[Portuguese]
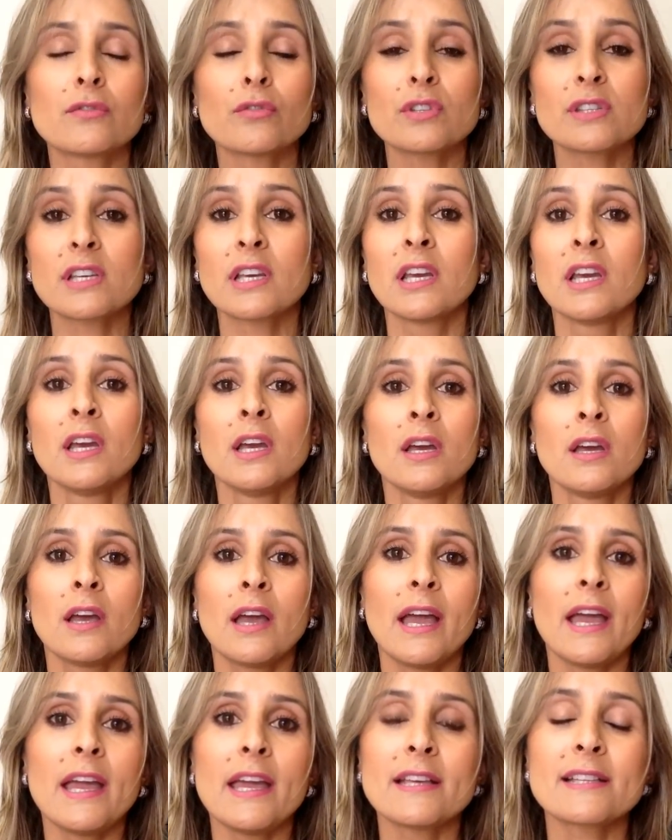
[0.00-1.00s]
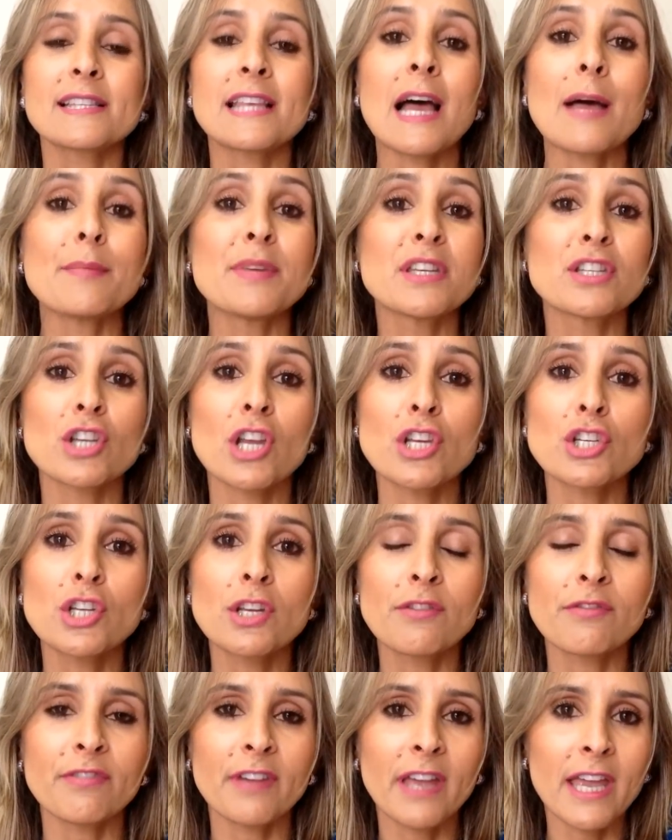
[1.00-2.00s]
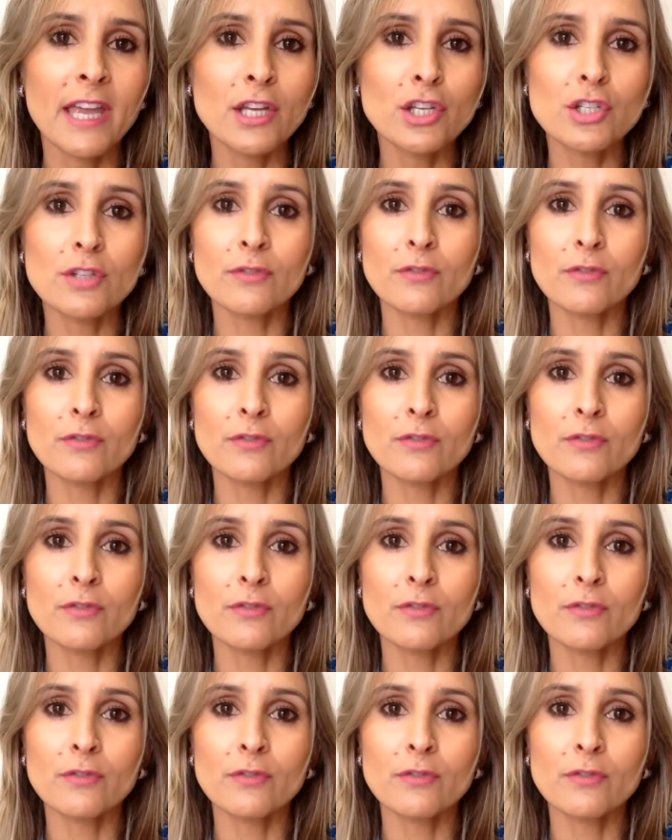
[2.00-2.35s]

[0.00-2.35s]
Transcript: Se você é, sabe gente que vende,